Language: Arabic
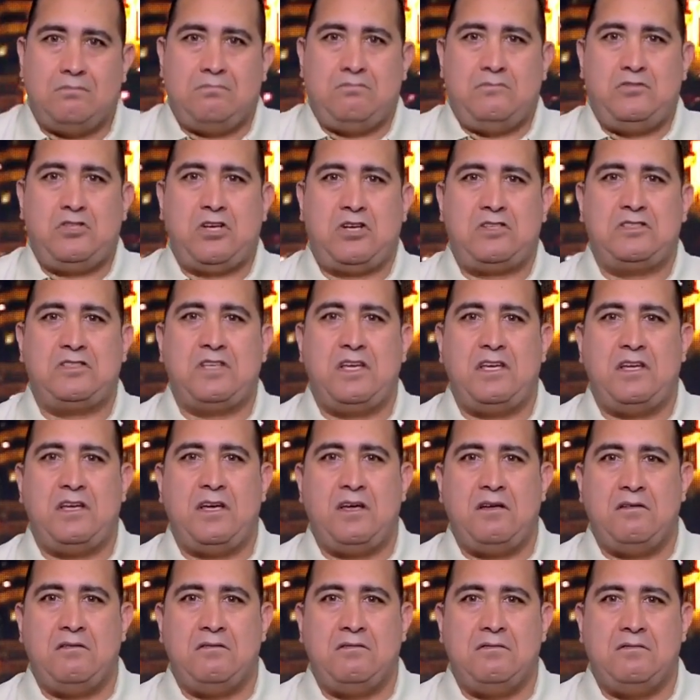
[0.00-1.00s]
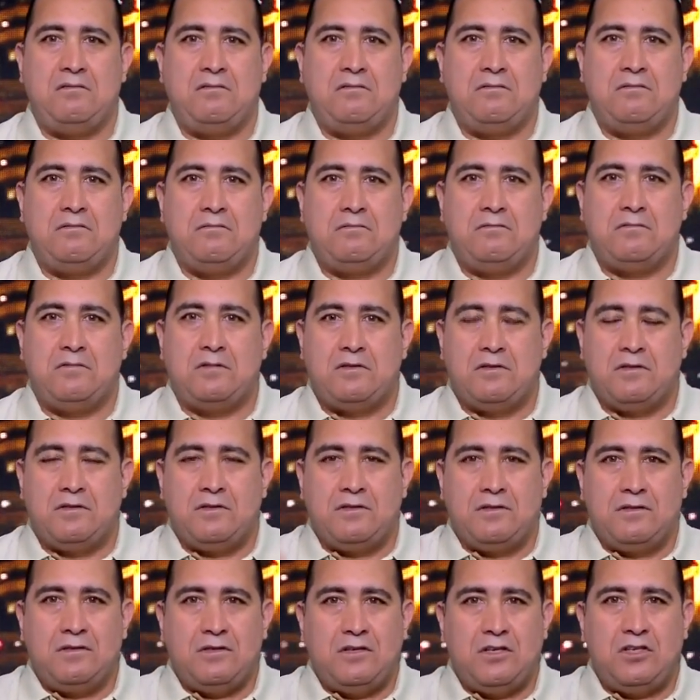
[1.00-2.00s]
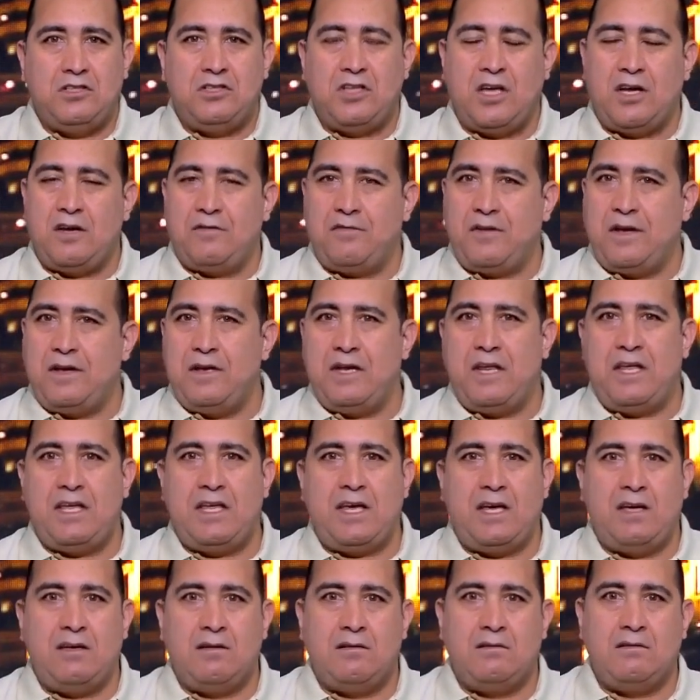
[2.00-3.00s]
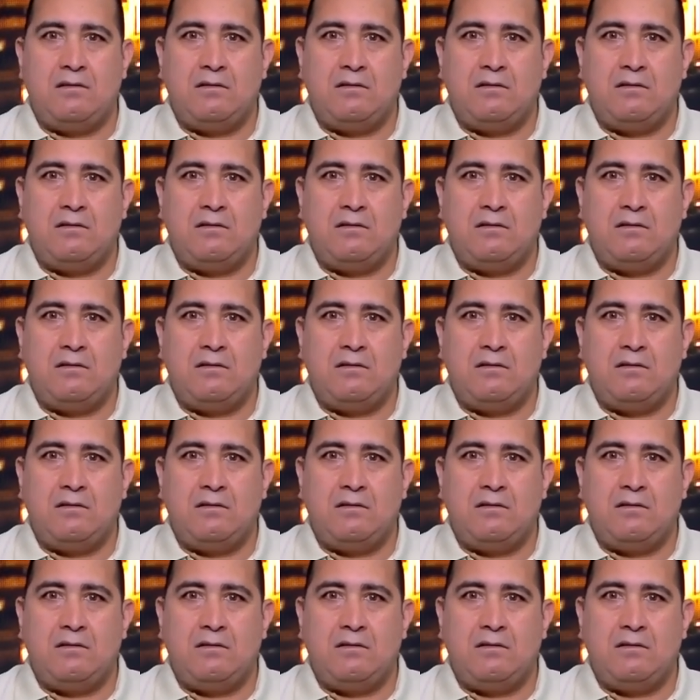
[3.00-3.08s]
شخصيه اداره فنيه